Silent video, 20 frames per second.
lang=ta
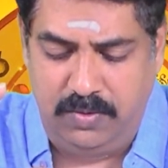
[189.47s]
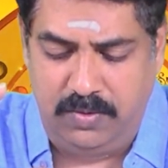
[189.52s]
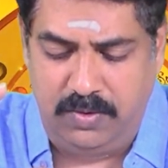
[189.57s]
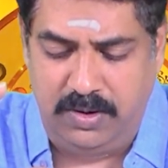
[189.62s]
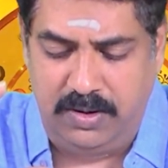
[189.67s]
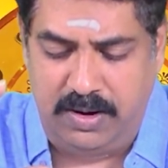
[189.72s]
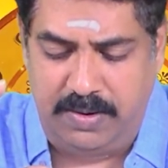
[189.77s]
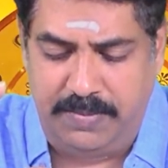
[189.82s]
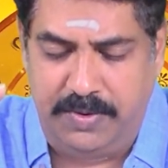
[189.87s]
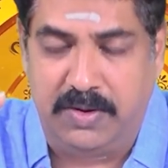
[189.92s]

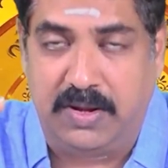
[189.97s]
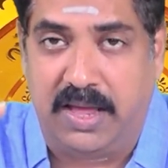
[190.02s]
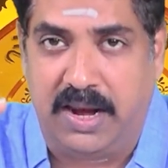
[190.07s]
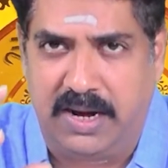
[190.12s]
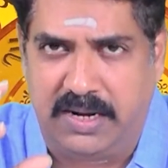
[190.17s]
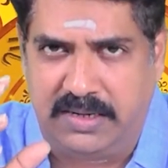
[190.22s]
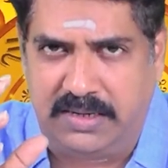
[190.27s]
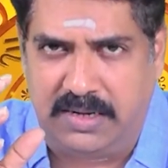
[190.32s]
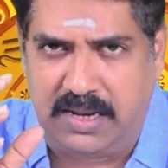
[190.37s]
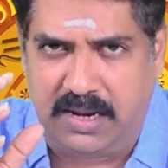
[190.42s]
ஒரு நம்ம
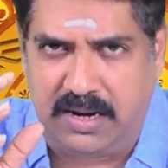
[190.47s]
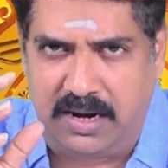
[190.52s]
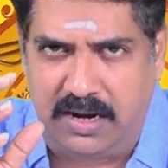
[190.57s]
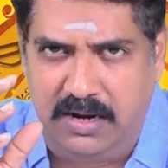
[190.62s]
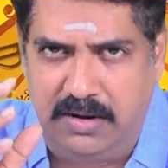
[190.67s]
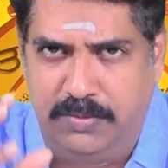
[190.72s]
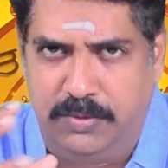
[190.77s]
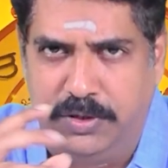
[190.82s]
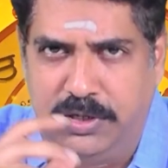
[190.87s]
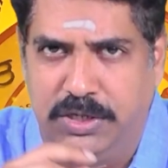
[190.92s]
கரெக்டாக
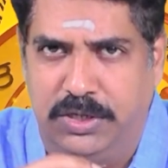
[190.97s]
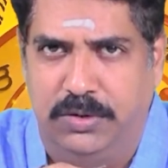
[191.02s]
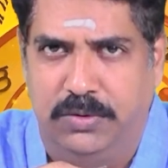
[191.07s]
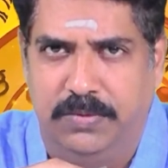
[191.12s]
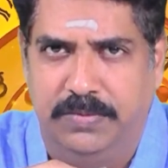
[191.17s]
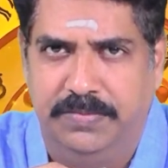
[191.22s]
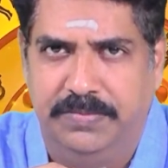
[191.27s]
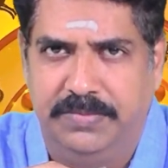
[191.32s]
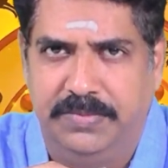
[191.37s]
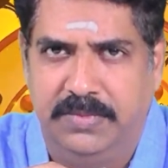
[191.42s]

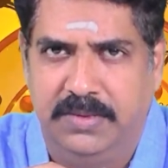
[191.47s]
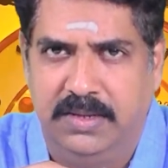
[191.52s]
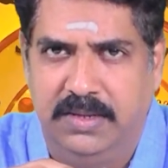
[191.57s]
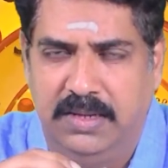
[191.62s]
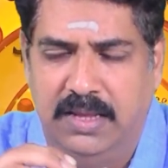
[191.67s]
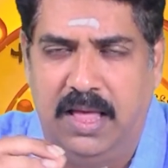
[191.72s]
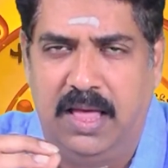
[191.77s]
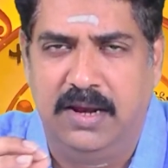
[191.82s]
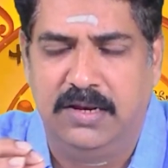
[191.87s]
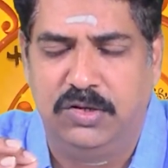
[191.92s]
கண்டுபிடிச்சிக்கணும்
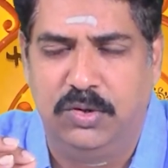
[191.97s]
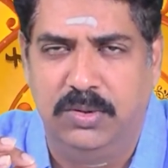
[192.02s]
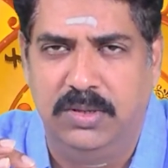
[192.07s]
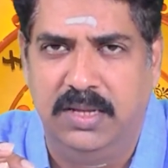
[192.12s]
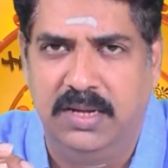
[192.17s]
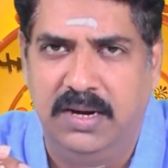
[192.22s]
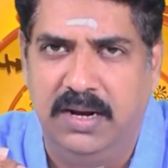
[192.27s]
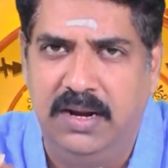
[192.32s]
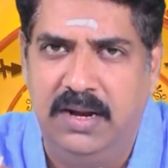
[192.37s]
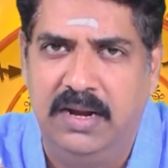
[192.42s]
யார்
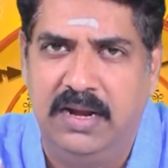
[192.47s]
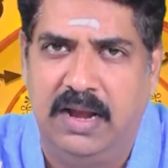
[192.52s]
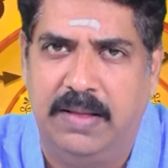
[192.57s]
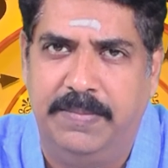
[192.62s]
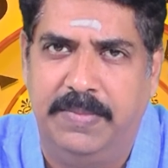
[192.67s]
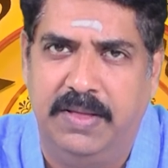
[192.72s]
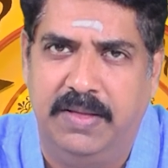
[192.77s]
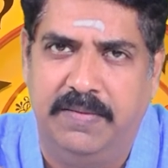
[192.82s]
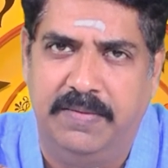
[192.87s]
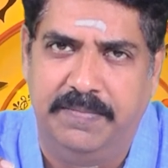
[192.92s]
சொந்தங்கள்
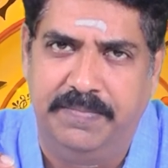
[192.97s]
நம்ம